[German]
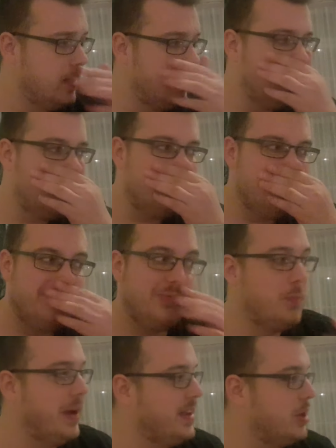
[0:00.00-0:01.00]
Ähm,
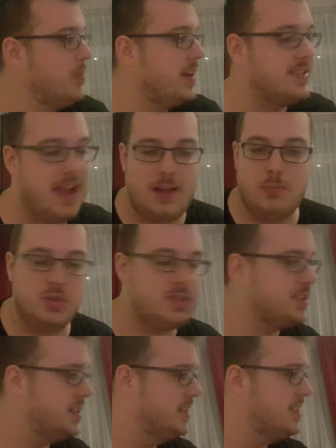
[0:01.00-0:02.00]
wobei ich übrigens sagen muss,
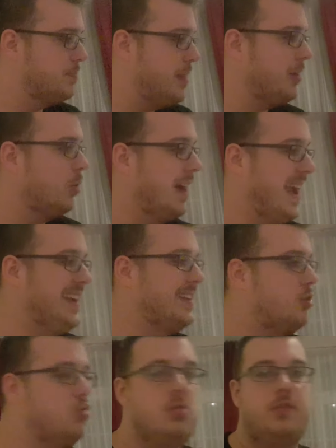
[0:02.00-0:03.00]
dass ich diese Packung echt
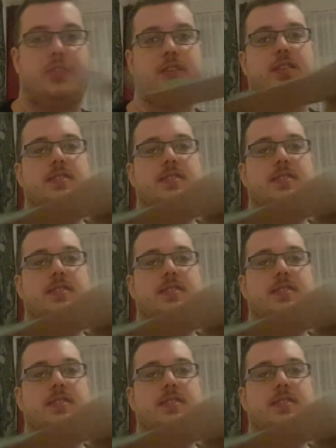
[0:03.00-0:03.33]
cool finde,